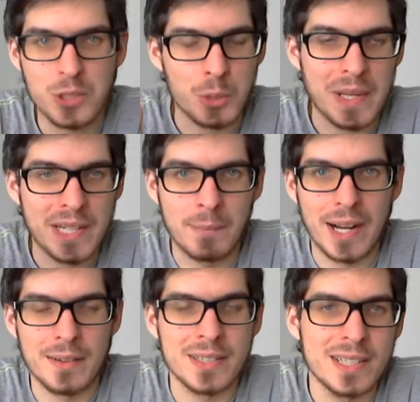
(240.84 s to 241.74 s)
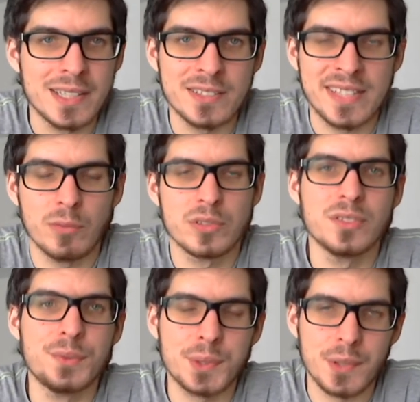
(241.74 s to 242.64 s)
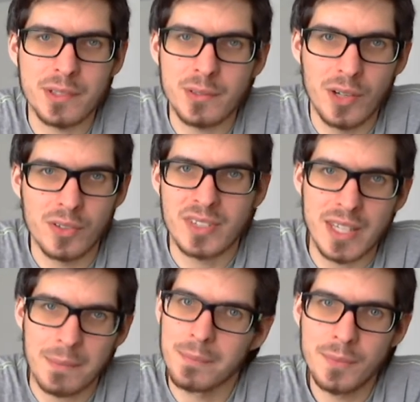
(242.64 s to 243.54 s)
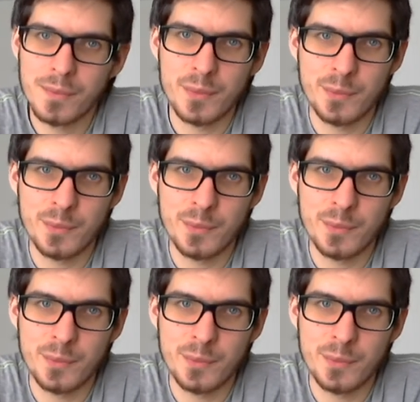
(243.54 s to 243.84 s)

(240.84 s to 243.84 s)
später mal Tausende von Euro ausgeben,